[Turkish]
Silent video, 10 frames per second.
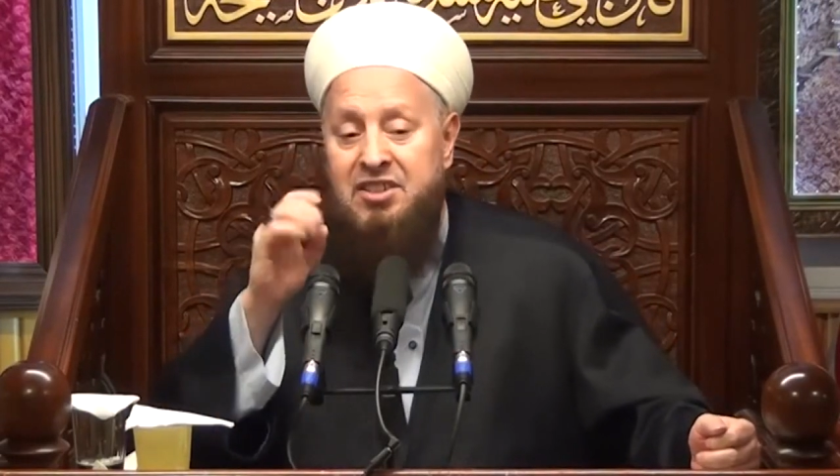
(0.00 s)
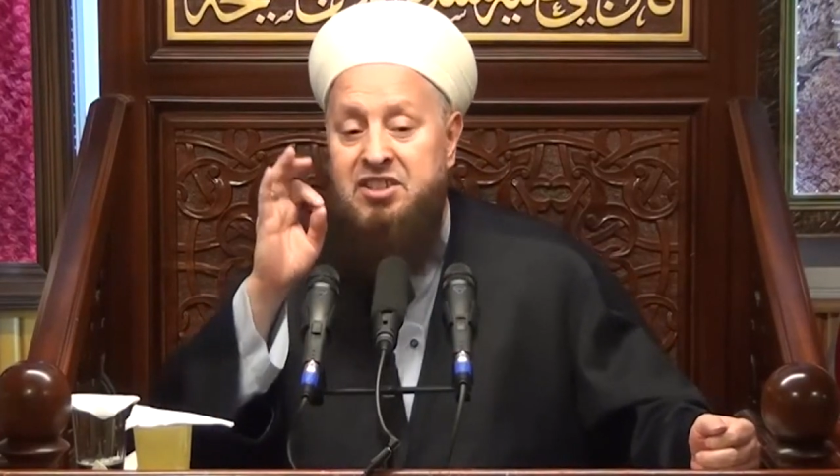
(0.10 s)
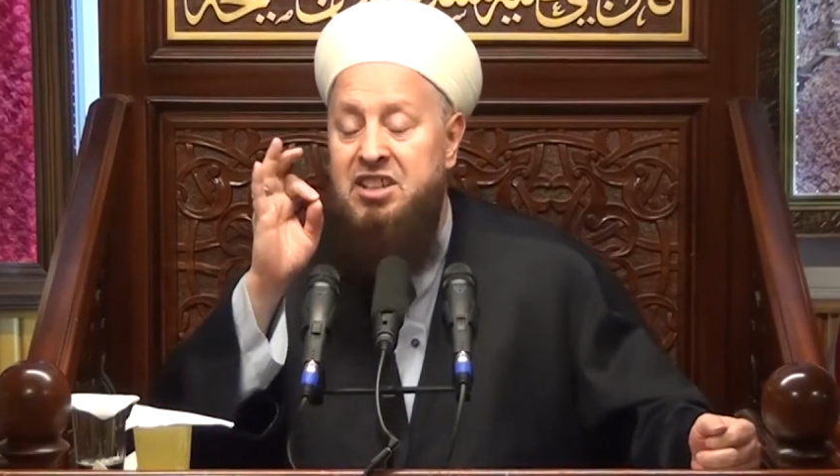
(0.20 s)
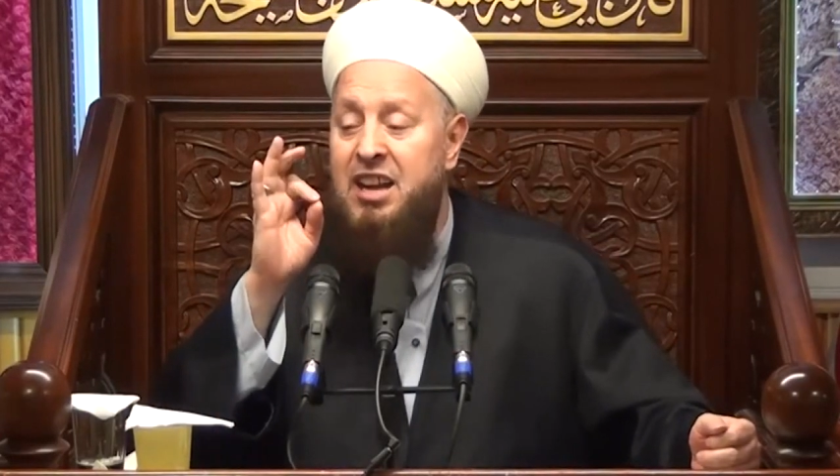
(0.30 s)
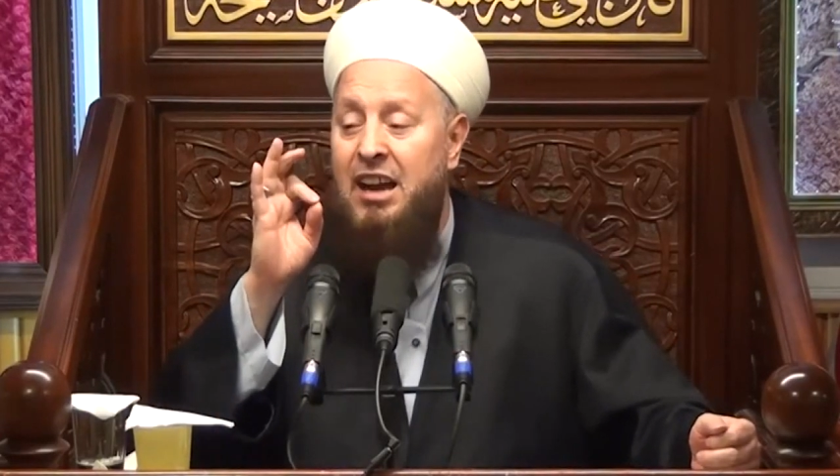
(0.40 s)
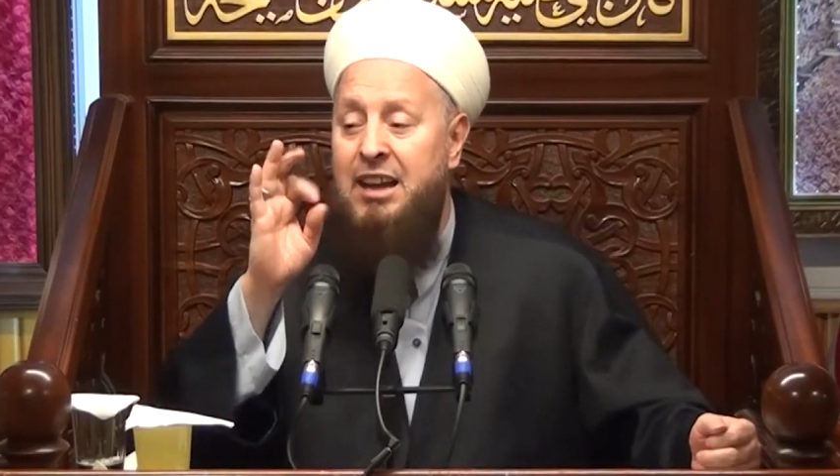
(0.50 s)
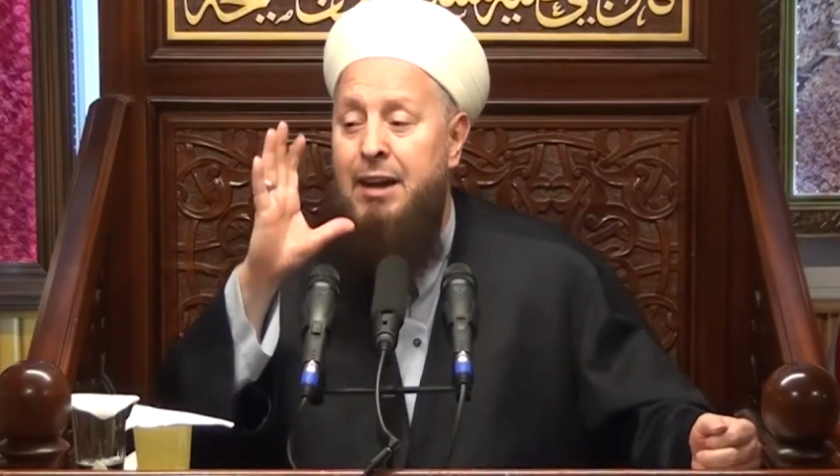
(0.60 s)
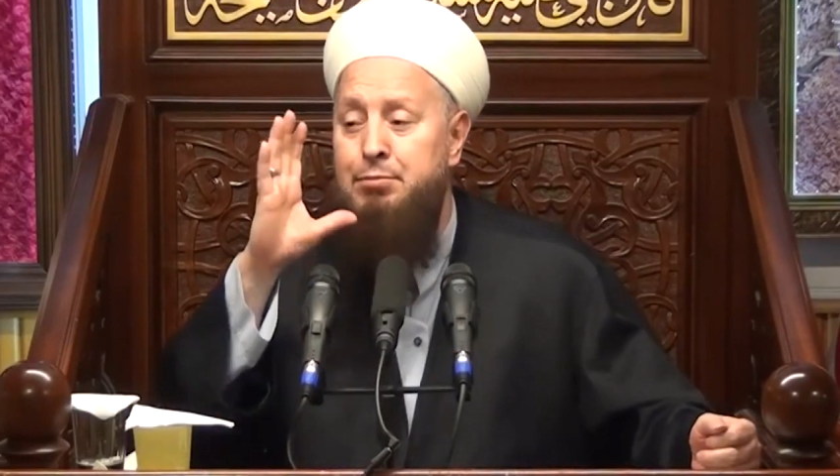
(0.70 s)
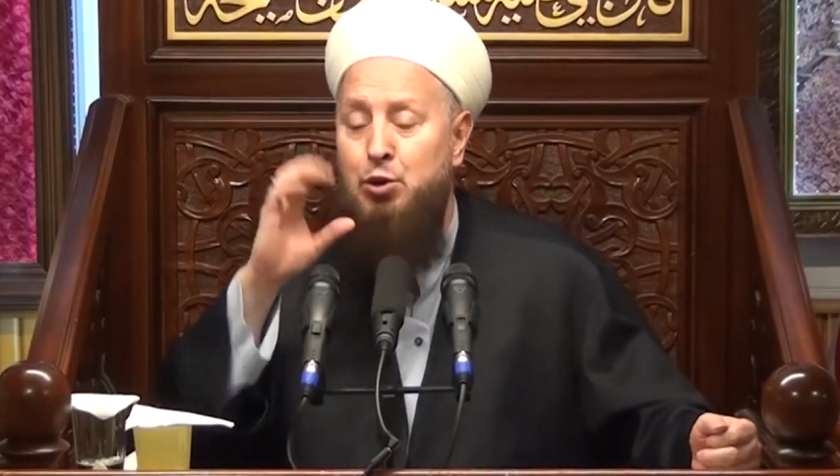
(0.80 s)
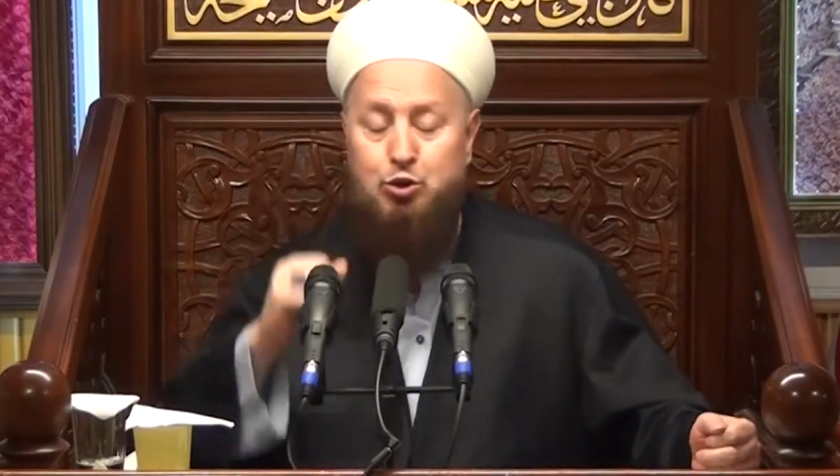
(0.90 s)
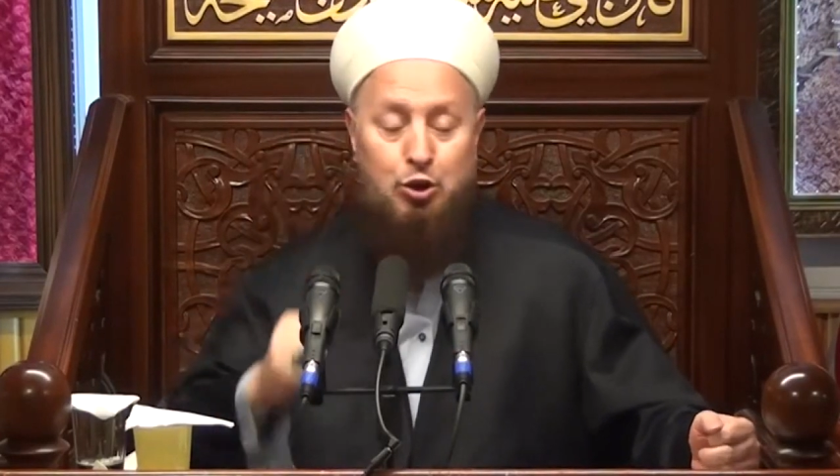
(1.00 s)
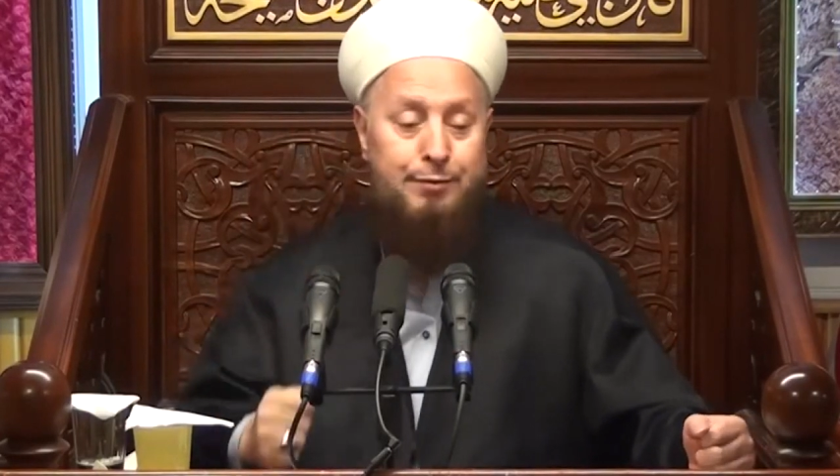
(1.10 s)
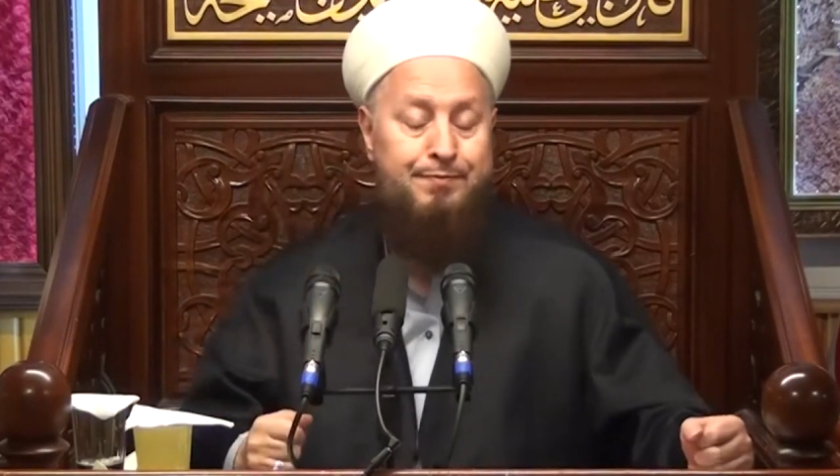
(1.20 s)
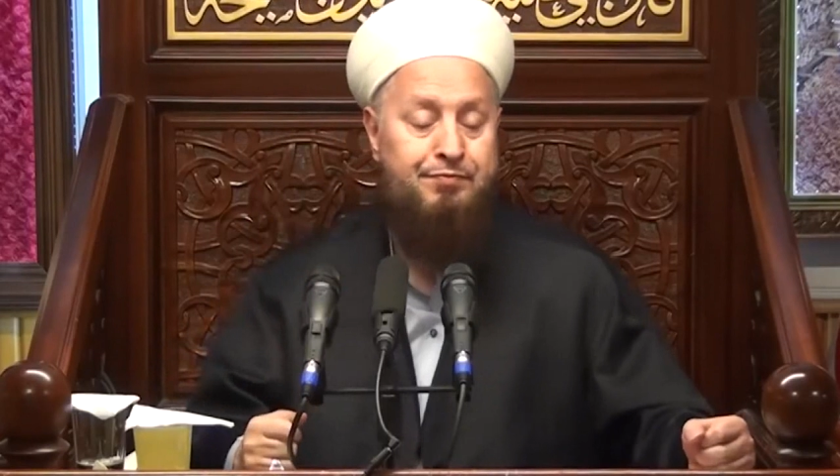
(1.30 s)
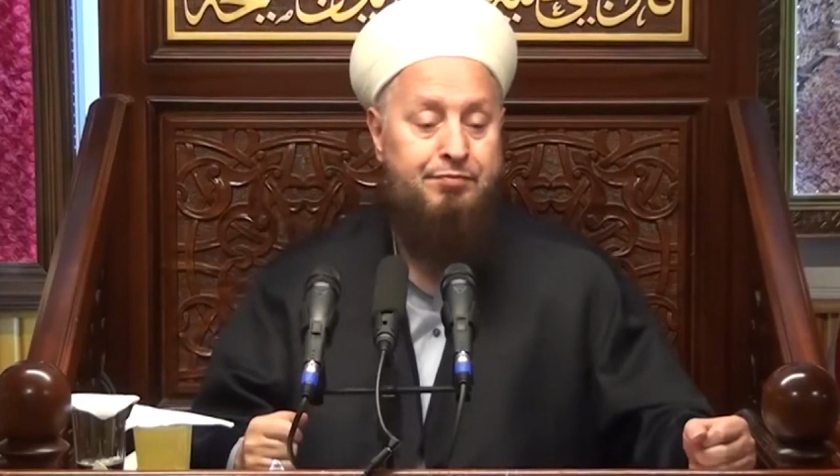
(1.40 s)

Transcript: zikzak yapmıyorsun.